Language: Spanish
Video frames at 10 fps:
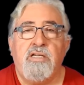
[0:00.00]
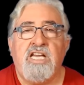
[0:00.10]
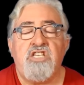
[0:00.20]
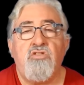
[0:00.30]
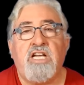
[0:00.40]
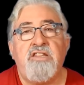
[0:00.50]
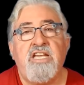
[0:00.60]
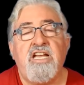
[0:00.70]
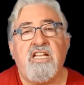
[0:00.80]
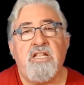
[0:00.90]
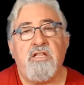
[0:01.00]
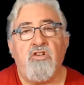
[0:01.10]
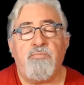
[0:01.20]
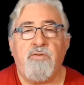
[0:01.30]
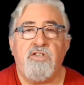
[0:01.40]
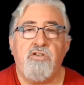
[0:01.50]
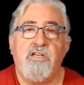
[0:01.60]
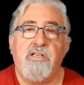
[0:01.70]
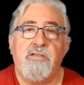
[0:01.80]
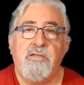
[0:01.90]
¿Qué es lo que tienen que decir los
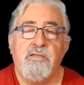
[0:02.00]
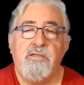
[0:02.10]
profesores?